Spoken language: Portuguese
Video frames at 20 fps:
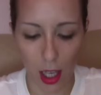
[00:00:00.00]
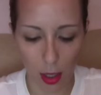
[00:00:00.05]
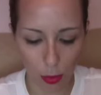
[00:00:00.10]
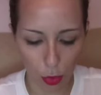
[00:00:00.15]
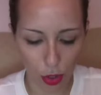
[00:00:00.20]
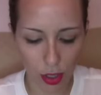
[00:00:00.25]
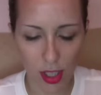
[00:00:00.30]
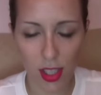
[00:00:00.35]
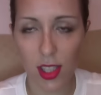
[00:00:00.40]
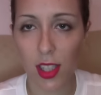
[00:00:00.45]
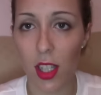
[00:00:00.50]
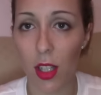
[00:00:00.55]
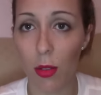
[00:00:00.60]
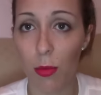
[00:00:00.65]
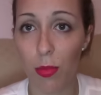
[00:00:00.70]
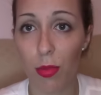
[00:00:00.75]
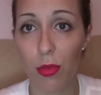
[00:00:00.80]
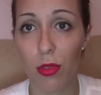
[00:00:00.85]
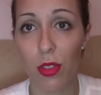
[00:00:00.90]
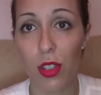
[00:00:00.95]
É muito
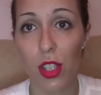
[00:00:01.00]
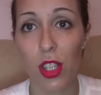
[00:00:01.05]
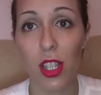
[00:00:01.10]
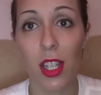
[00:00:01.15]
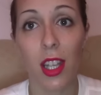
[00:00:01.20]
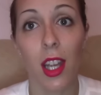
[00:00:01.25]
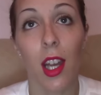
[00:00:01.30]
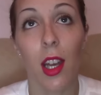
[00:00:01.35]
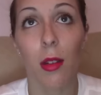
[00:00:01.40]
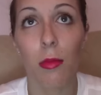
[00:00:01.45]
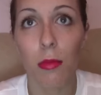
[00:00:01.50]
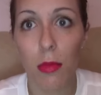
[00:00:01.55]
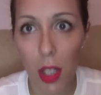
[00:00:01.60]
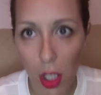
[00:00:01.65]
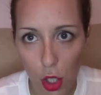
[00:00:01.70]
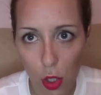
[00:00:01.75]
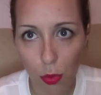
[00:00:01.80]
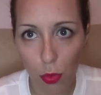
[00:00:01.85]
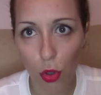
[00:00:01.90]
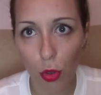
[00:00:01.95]
simples e era
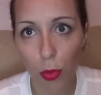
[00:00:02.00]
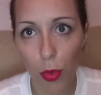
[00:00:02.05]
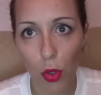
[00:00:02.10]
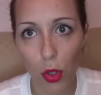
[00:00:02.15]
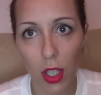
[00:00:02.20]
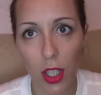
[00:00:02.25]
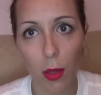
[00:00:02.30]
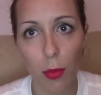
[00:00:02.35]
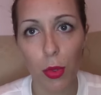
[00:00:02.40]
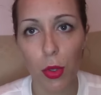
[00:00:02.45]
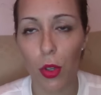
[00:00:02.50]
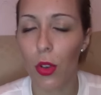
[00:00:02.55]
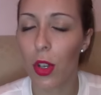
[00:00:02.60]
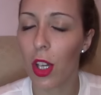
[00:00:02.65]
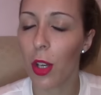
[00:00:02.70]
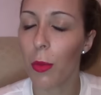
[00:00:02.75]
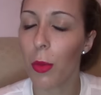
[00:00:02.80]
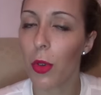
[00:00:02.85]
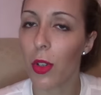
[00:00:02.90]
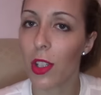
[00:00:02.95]
mesmo como eu queria, porque eu
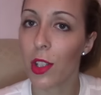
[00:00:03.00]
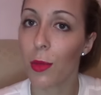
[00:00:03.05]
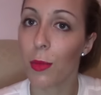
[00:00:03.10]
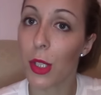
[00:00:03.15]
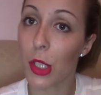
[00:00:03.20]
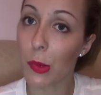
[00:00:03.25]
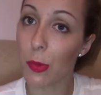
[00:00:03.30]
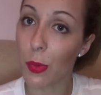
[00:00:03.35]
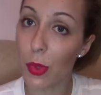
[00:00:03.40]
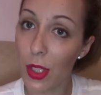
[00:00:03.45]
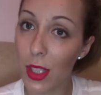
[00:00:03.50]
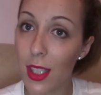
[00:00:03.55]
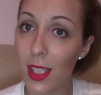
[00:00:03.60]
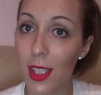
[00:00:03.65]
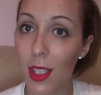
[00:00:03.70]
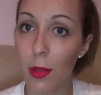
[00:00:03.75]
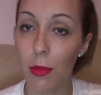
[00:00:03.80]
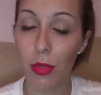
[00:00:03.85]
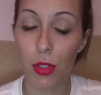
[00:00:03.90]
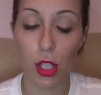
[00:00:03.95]
queria uma coisa mesmo muito
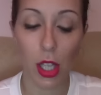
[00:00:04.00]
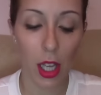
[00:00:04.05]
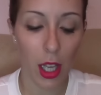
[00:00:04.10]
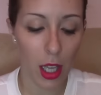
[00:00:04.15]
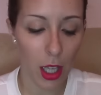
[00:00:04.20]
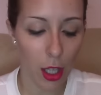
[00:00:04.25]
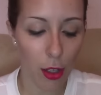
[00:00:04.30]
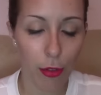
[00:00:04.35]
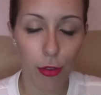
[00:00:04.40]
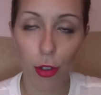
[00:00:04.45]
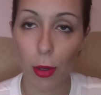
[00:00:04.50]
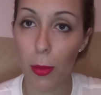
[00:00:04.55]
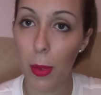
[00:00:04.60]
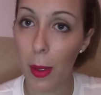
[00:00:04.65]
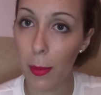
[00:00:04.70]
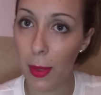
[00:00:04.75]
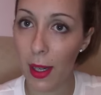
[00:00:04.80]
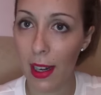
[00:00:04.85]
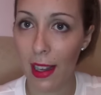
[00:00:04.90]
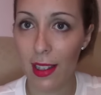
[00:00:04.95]
simples e foi
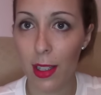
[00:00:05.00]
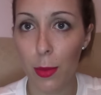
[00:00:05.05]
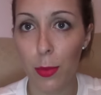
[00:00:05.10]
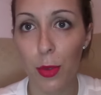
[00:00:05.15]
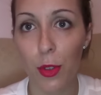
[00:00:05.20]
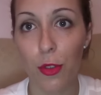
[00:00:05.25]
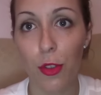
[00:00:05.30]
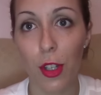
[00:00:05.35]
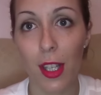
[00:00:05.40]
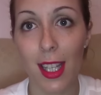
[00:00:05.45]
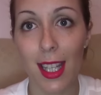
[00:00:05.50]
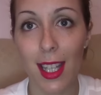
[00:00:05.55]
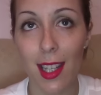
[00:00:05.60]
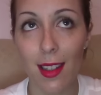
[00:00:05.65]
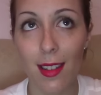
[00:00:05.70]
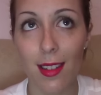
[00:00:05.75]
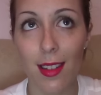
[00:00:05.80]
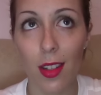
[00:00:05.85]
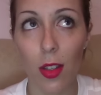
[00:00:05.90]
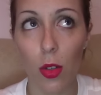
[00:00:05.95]
bem barata porque foi
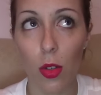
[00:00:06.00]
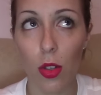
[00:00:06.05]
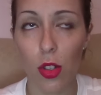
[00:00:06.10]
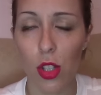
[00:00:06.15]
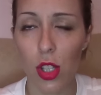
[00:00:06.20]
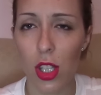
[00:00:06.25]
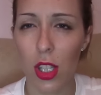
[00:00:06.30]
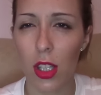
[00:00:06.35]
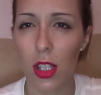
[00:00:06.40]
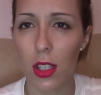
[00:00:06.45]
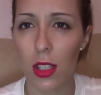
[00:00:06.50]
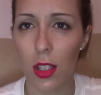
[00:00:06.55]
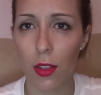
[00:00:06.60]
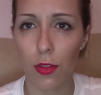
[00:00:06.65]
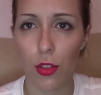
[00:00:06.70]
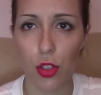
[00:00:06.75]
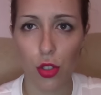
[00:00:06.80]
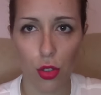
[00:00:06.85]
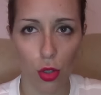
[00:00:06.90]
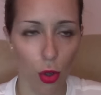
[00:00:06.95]
15 euros e ainda
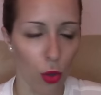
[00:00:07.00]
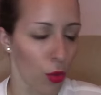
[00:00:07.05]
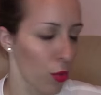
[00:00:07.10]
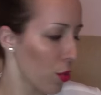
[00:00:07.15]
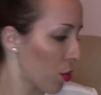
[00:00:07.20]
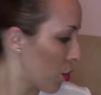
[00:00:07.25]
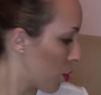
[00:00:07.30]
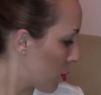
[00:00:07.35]
teve desconto.